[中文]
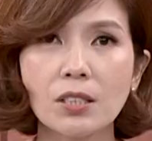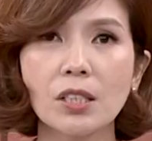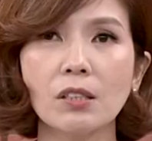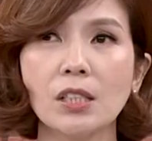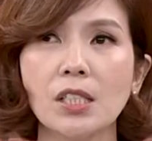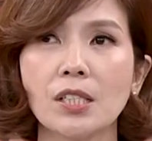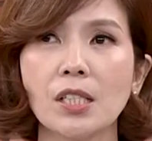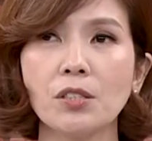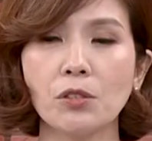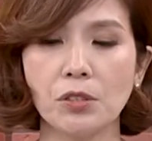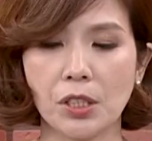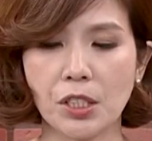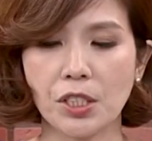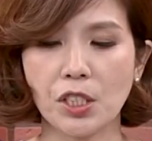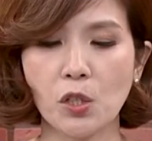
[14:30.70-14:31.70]
时候医生就
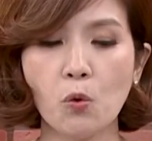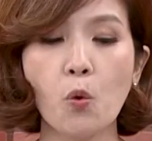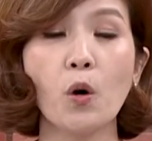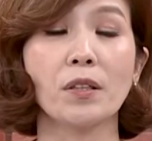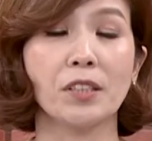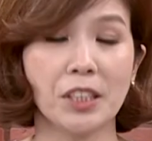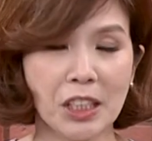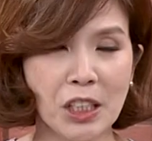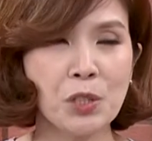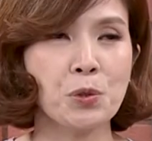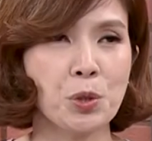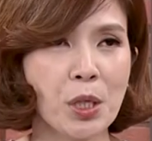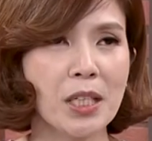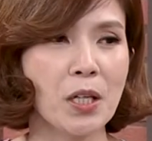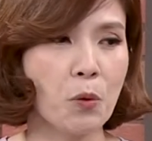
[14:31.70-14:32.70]
提醒我，的
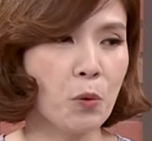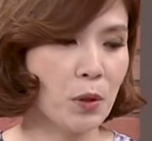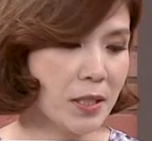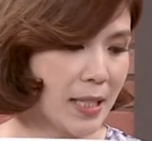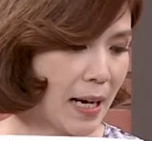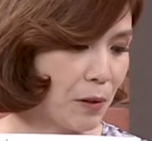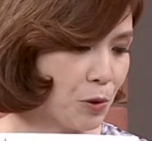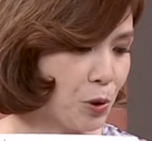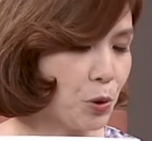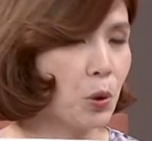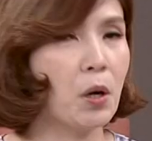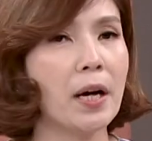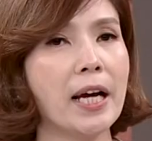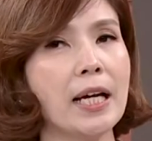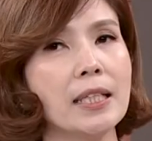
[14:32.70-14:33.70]
确跟我讲
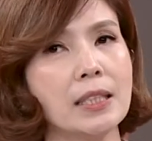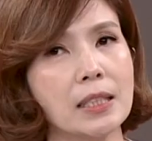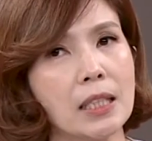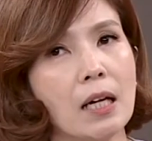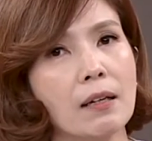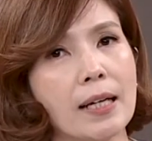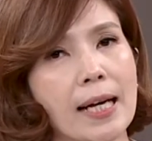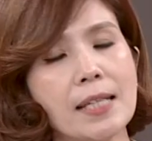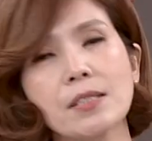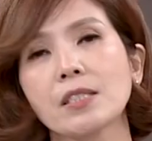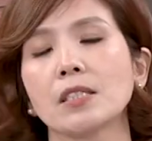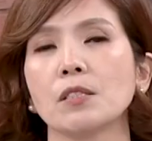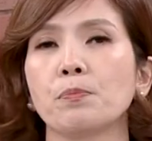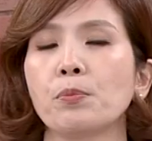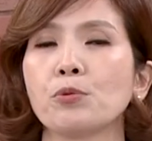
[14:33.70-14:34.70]
说，哎，你要开
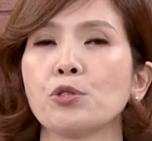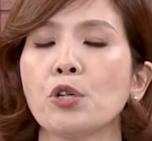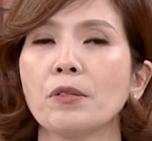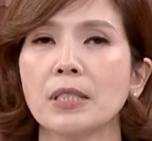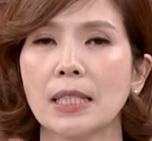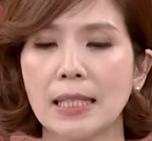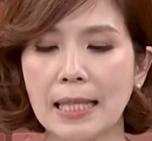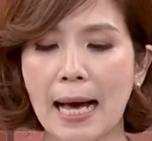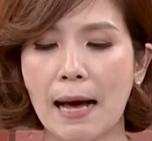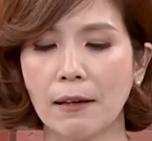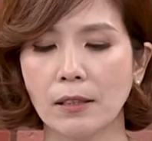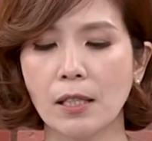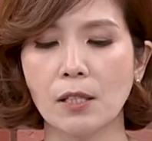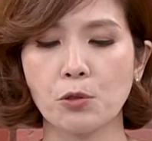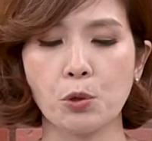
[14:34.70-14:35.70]
始补充一些养
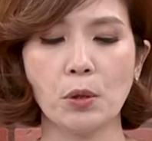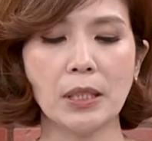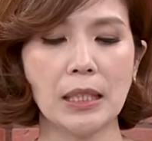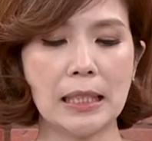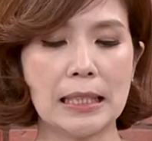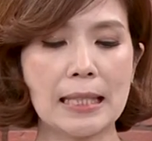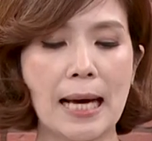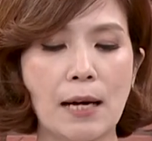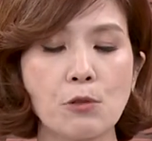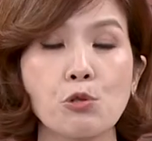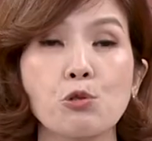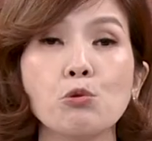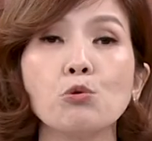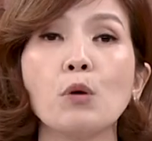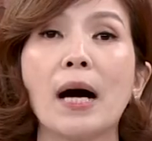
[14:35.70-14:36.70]
呃所谓的营养
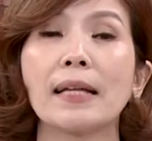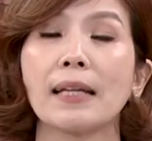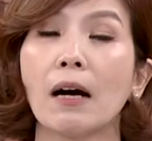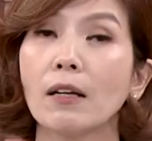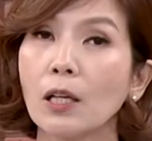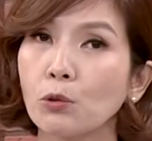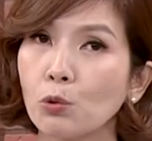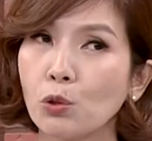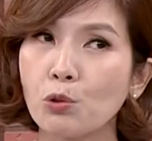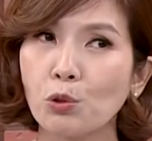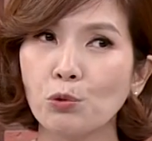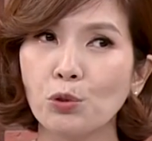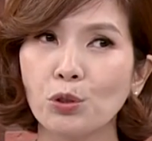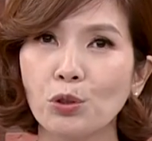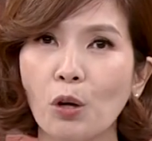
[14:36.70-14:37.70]
素啊，然后要多
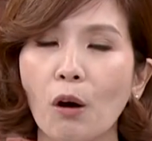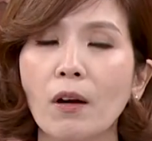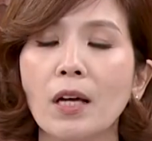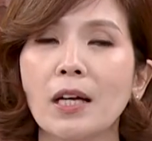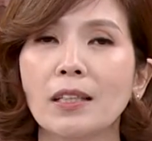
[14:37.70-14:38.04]
做运动。